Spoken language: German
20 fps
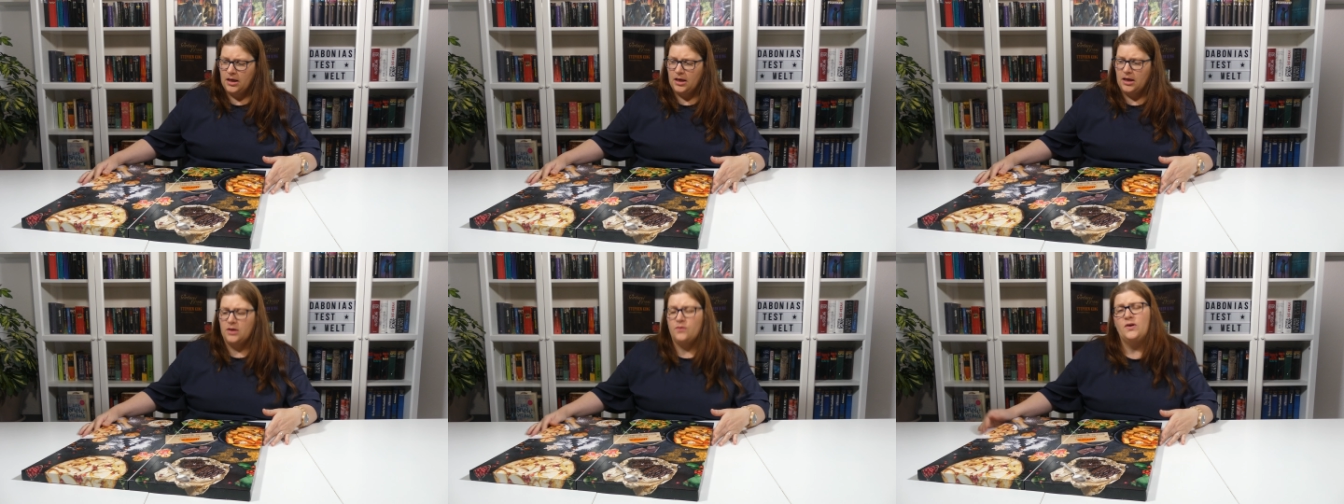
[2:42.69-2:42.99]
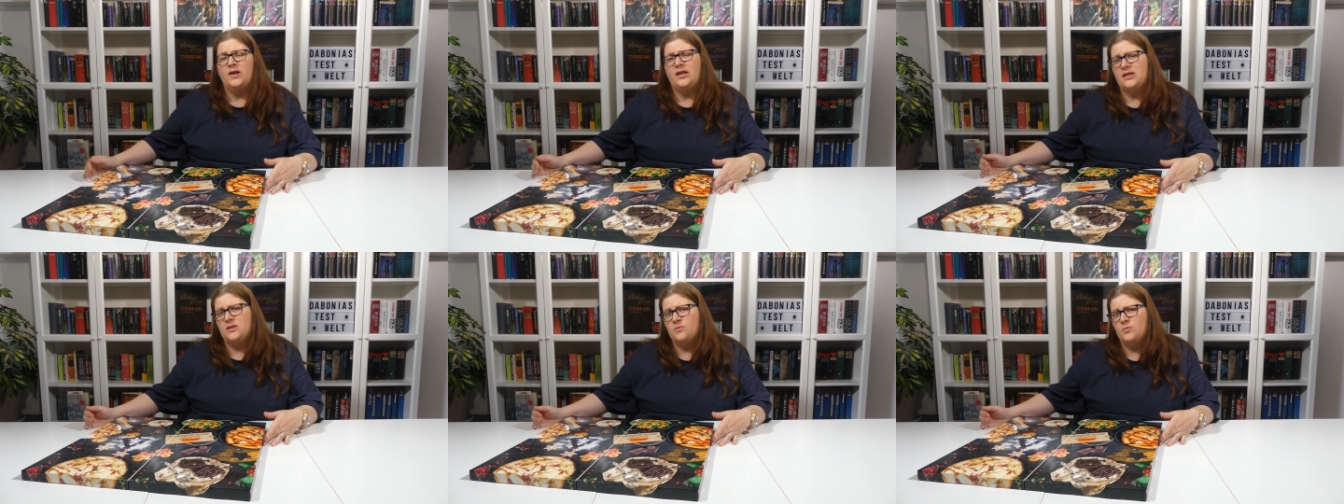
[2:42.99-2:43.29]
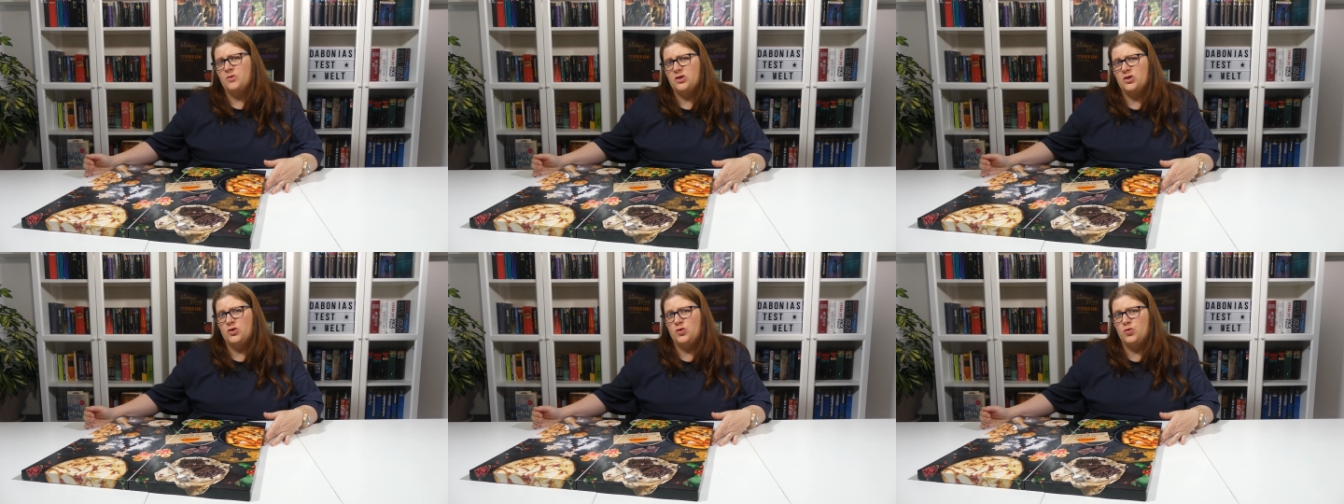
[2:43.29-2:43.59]
Ich werde jetzt
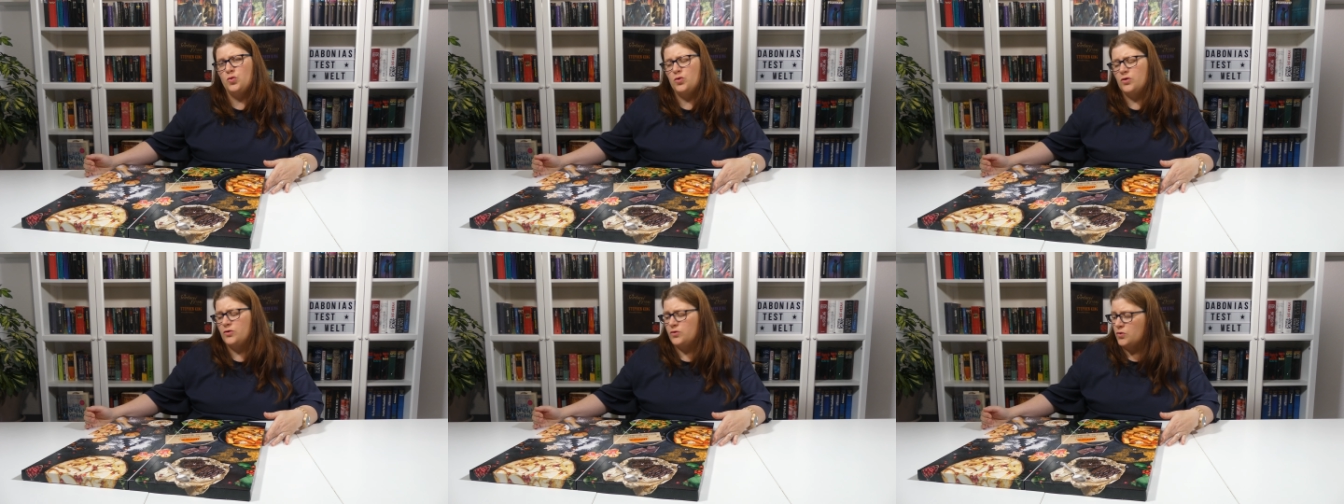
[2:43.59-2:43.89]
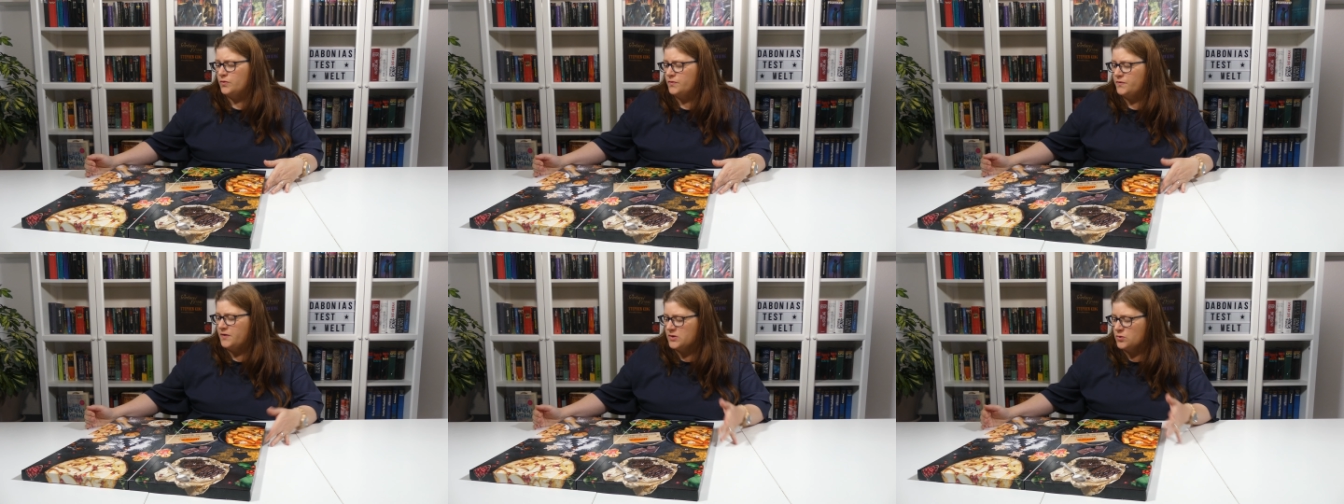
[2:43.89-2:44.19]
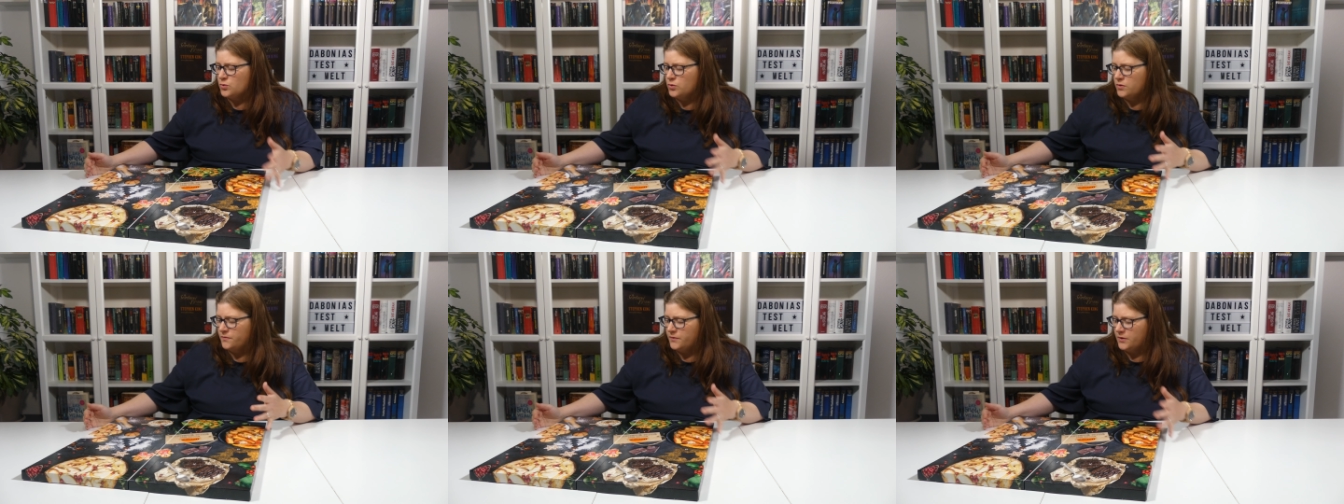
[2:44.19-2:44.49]
ein bisschen suchen so und
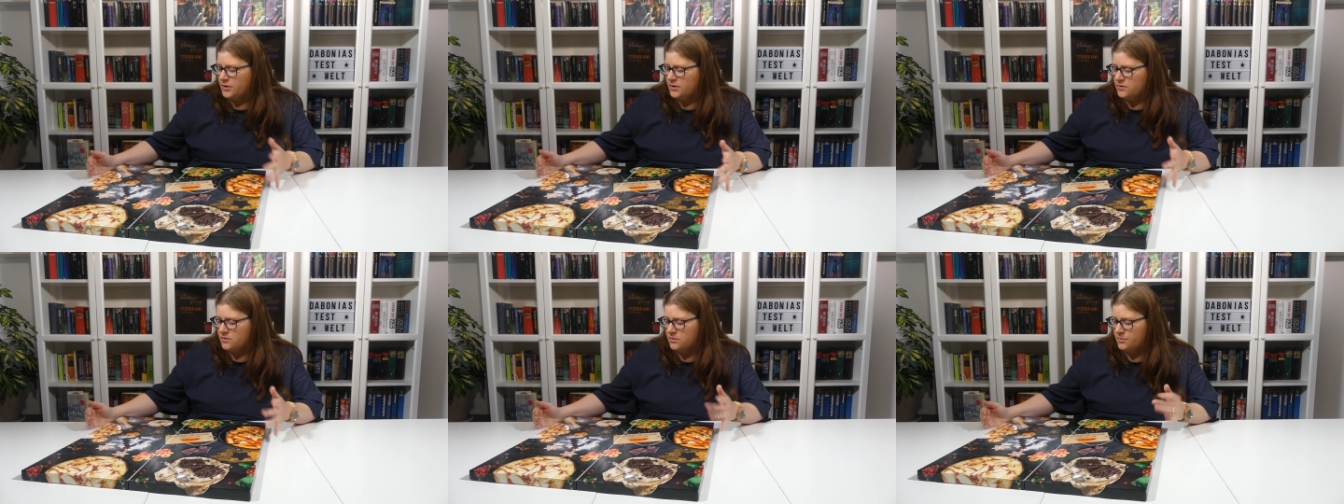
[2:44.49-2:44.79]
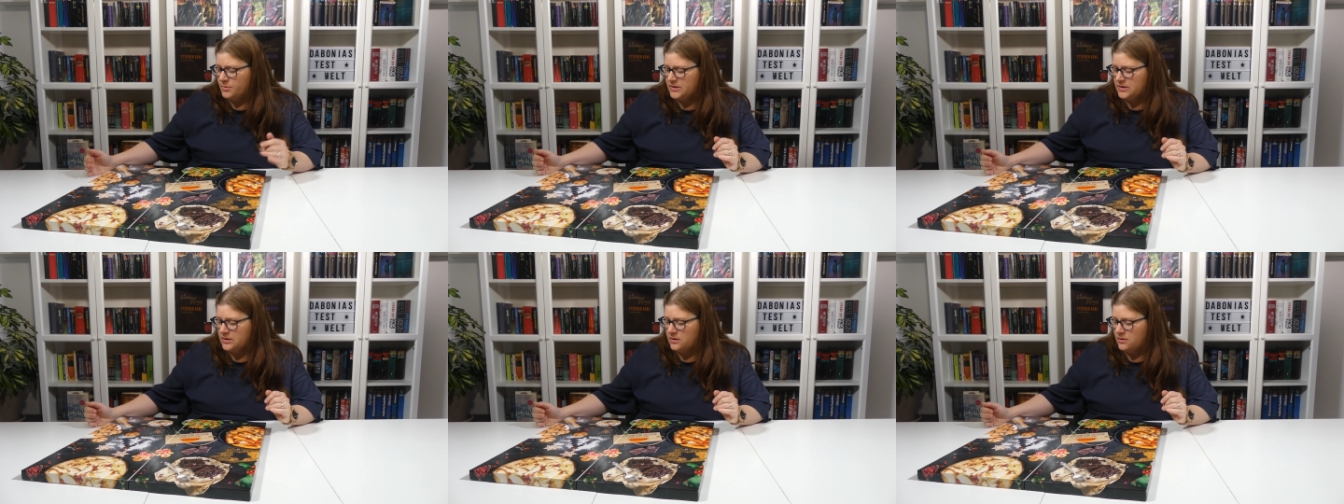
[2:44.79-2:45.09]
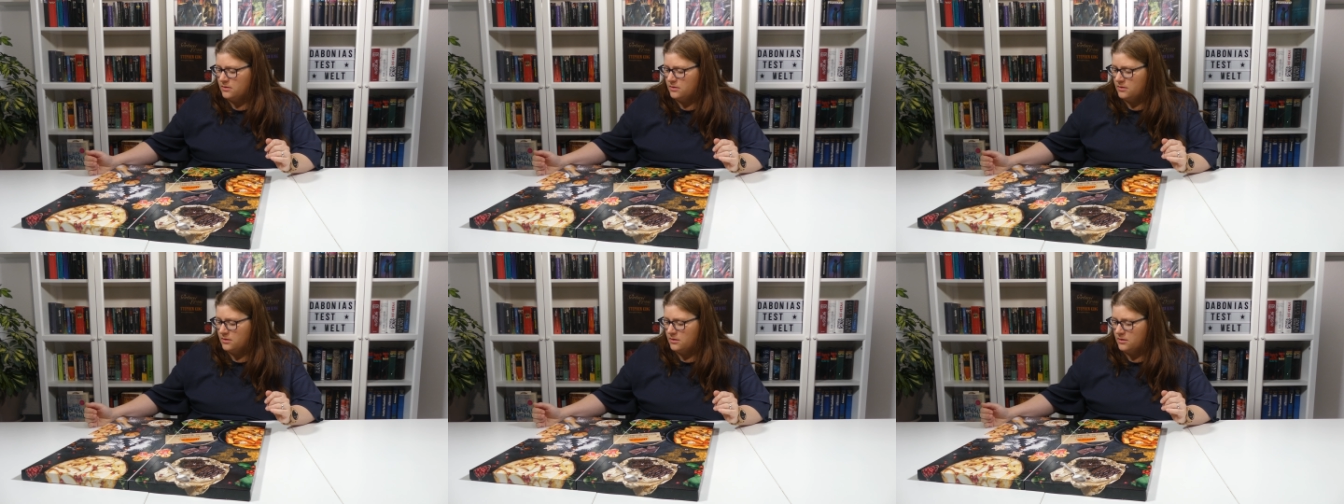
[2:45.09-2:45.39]
versuchen wirklich so ein
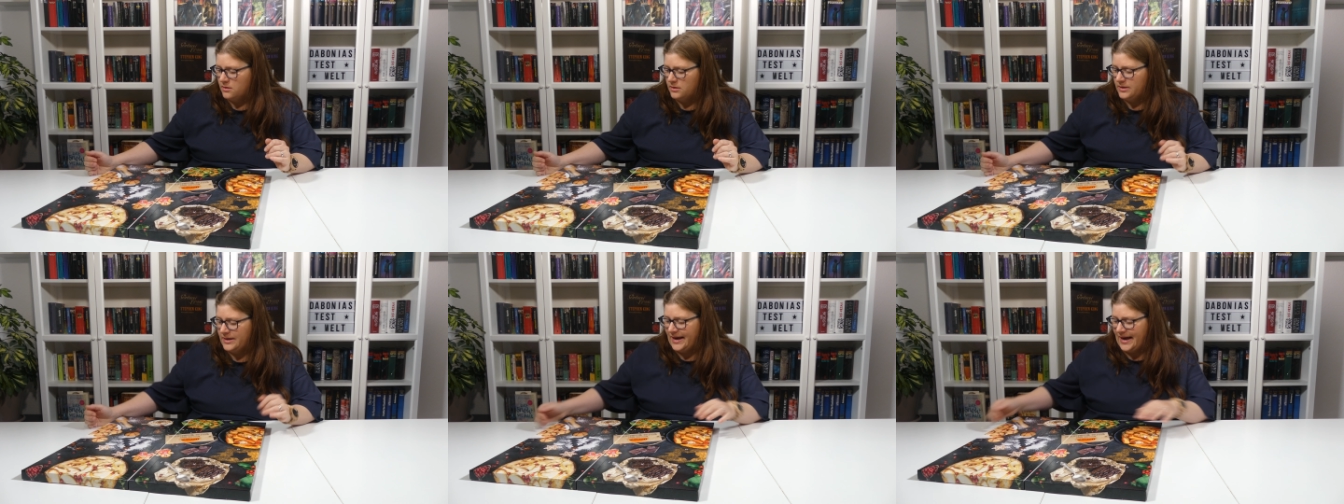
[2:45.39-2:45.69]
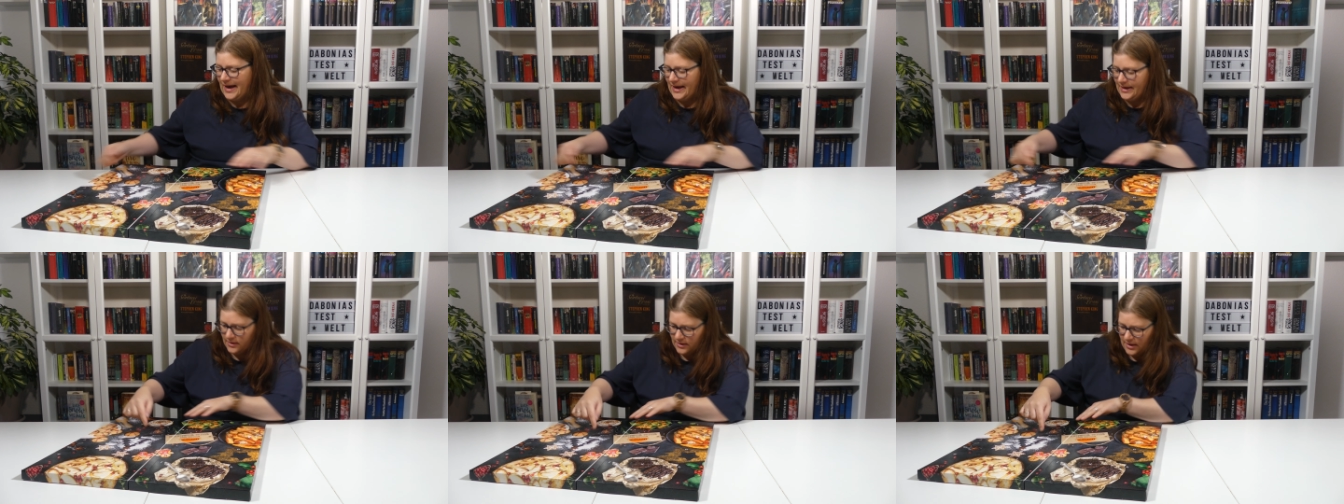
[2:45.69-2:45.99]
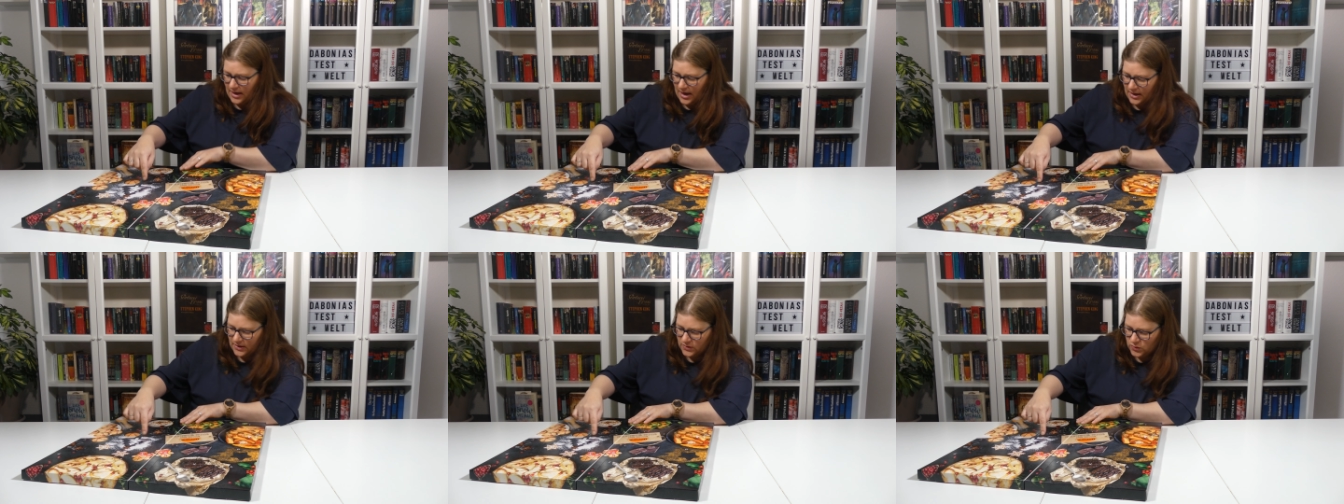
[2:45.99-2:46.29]
bisschen äh, der Reihe
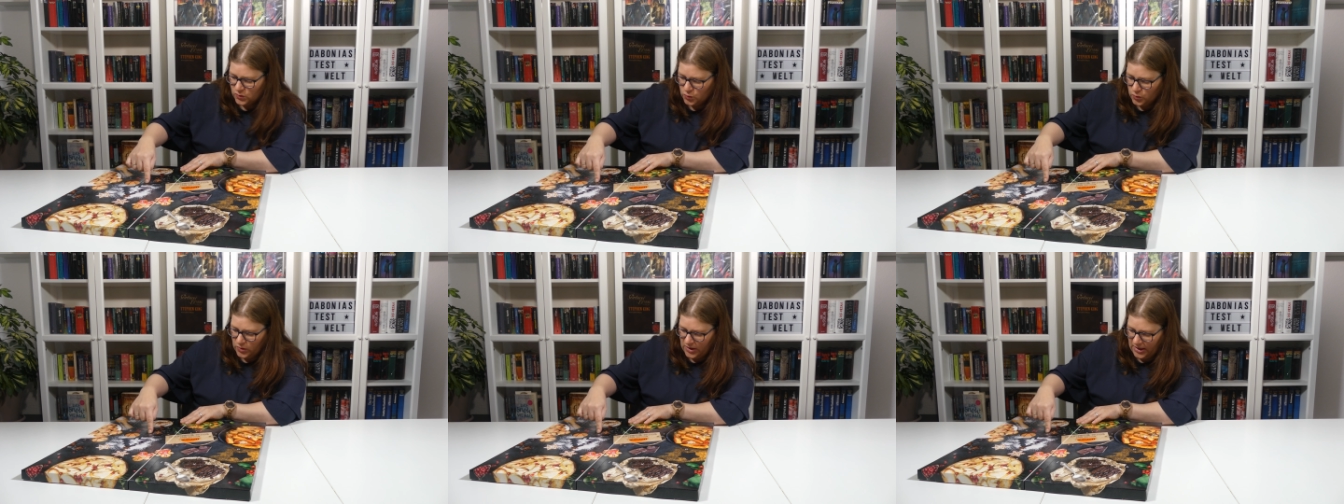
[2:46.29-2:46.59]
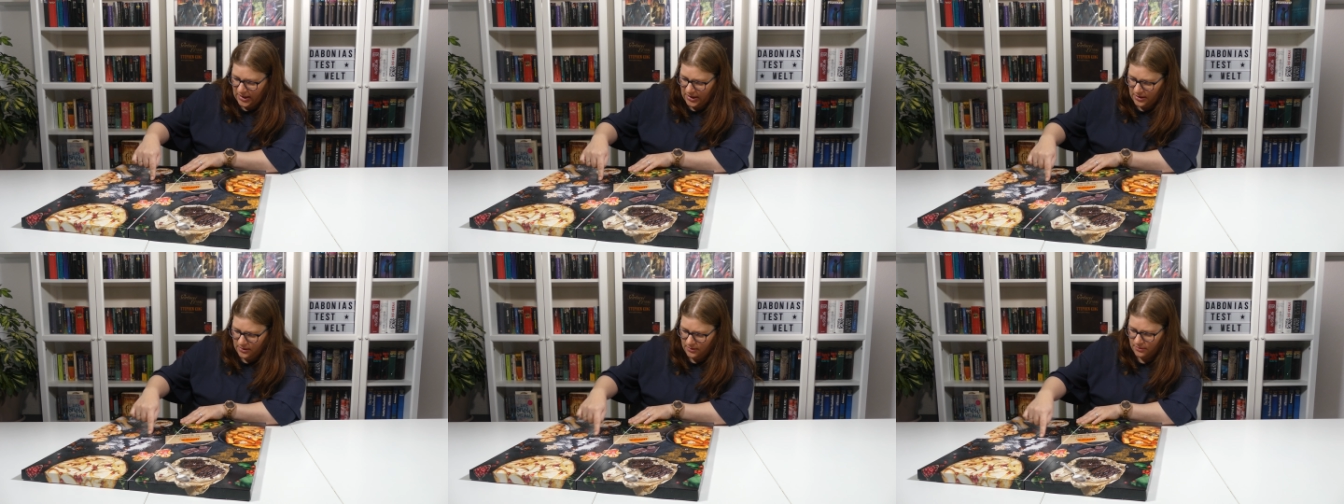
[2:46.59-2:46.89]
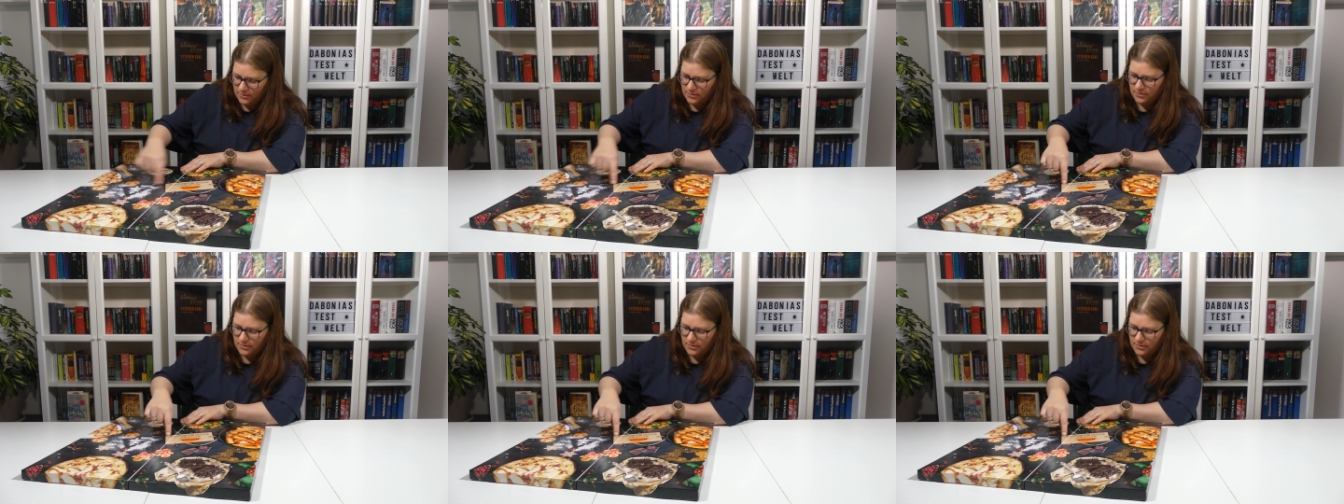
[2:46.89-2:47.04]
nach zu gehen